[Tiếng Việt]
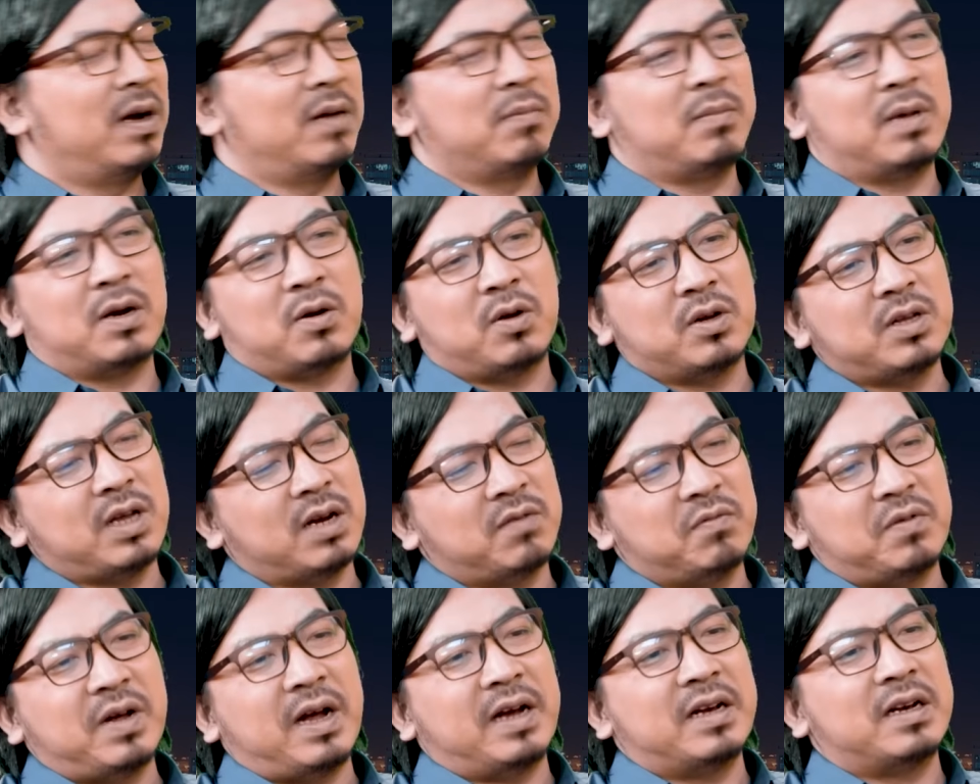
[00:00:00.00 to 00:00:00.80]
vâng mà nói
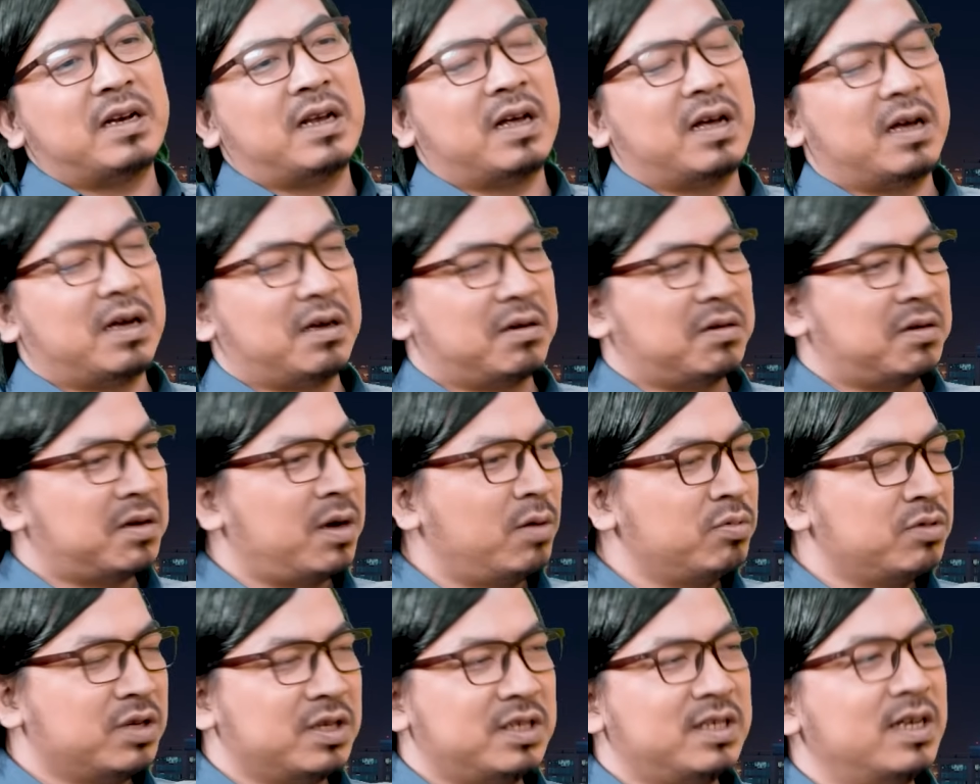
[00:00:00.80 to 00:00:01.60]
thật với anh là
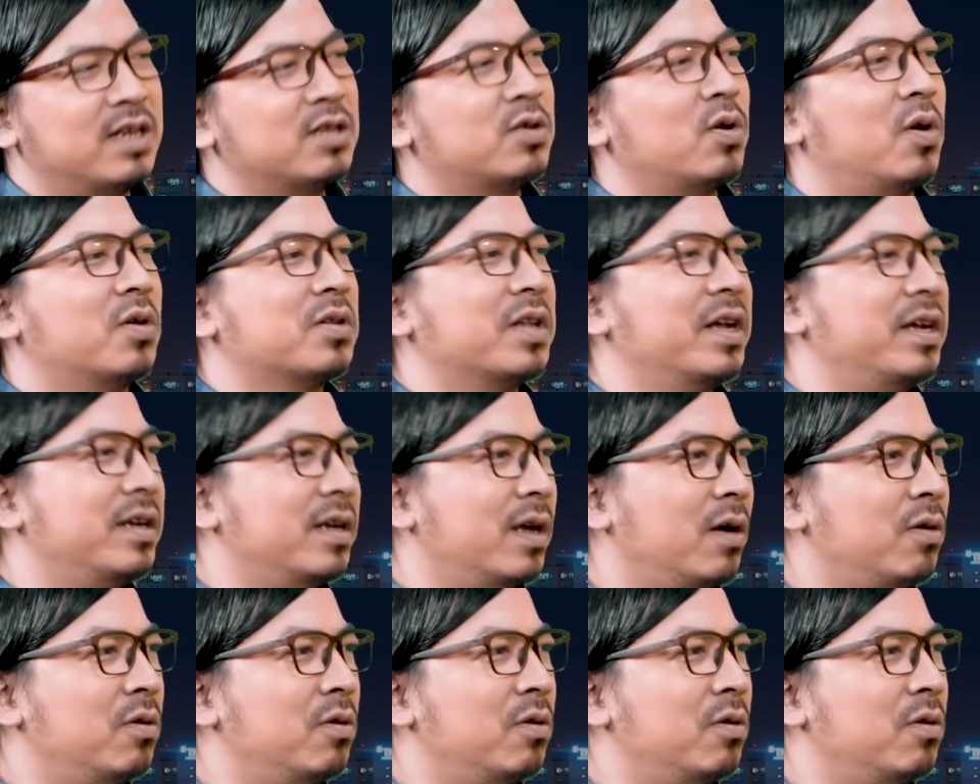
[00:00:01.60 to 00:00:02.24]
không chỉ riêng tỏ tình